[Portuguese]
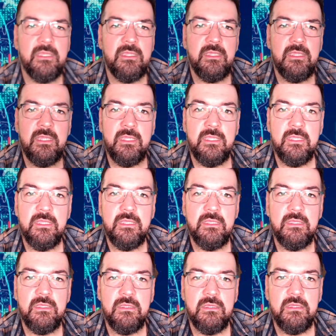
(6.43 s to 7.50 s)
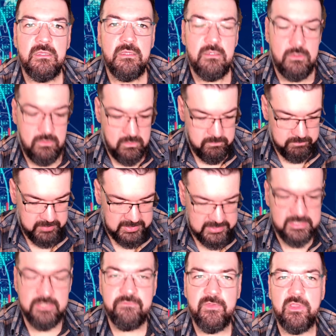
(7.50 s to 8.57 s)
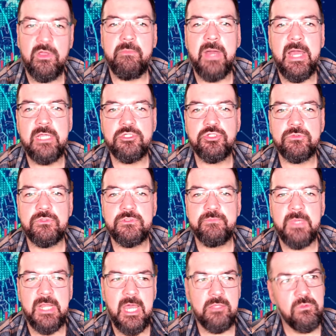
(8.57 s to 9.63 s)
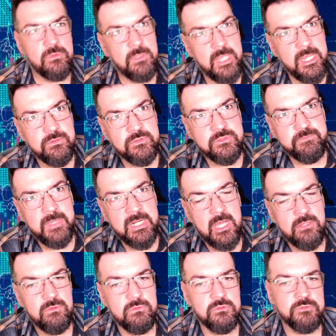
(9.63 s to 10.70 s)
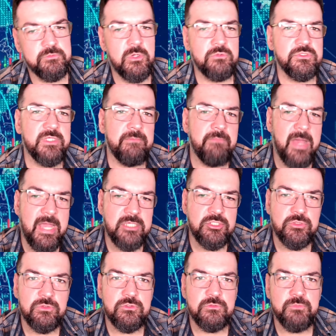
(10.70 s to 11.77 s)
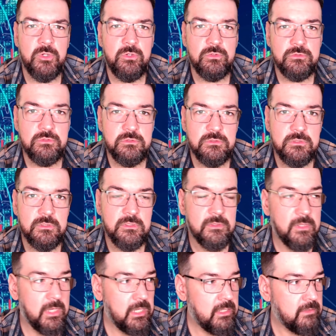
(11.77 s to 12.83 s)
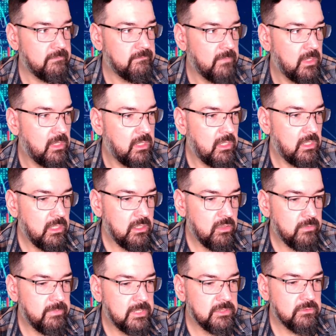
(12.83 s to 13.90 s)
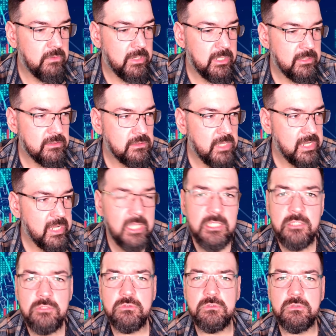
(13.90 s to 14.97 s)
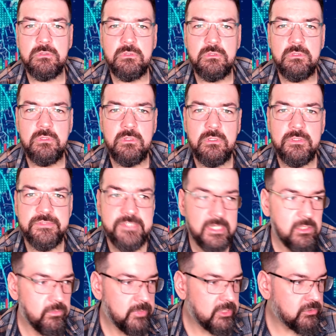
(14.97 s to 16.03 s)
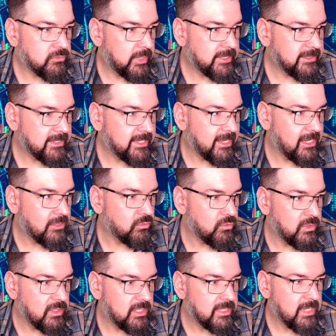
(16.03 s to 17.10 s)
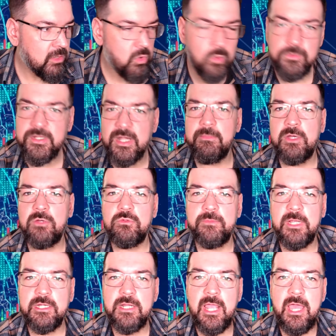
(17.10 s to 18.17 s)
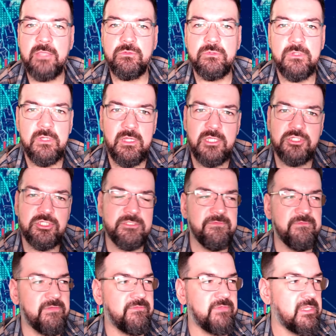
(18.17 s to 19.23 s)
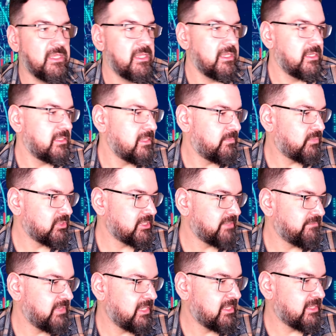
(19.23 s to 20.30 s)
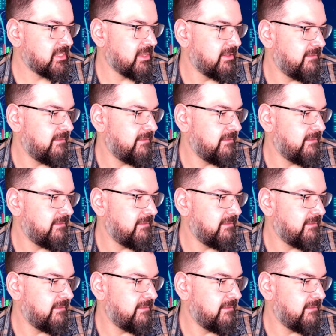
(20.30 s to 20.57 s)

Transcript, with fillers: E PC veio abaixo do esperado, dentro do esperado alguns pontos, abaixo dos pontos. Né? E o Bitcoin está caindo. Será que o Bitcoin está querendo ir na contramão do mercado? A gente vai ver depois da vinheta.